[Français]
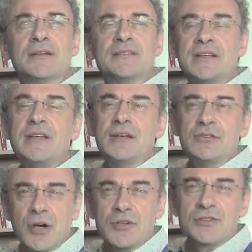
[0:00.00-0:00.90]
c'était
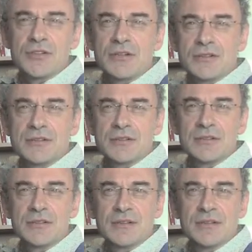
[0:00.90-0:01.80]
une grande
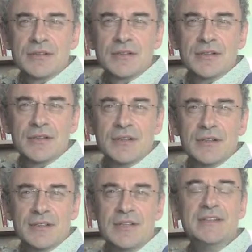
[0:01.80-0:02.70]
chance
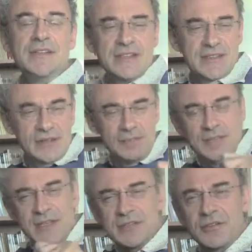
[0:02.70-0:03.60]
qu'il y ait cette
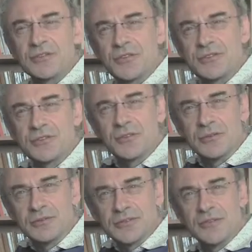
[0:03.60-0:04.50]
mise en
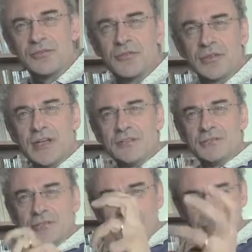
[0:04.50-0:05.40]
tension, si vous voulez,
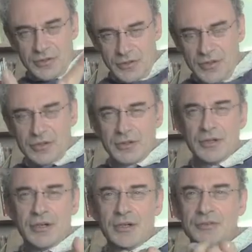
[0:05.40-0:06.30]
d'une euh,
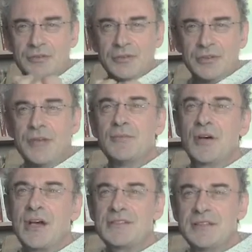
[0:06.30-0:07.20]
d'une
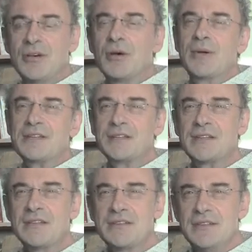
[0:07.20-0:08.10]
démocratie
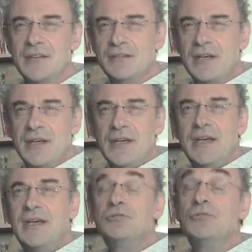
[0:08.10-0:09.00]
représentative
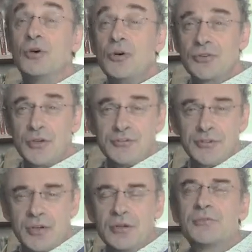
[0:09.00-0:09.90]
et d'une autre
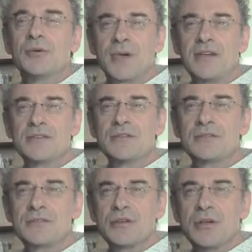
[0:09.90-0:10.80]
forme de
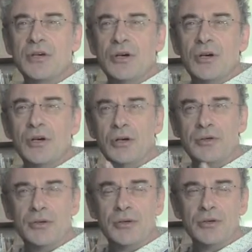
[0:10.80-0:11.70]
présence
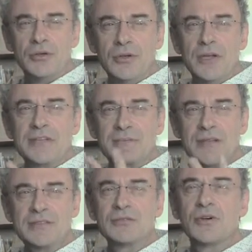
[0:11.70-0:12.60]
euh, de,
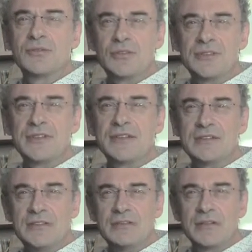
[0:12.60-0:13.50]
l'expression
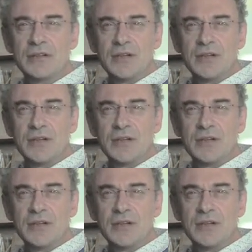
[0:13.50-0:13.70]
revendicative,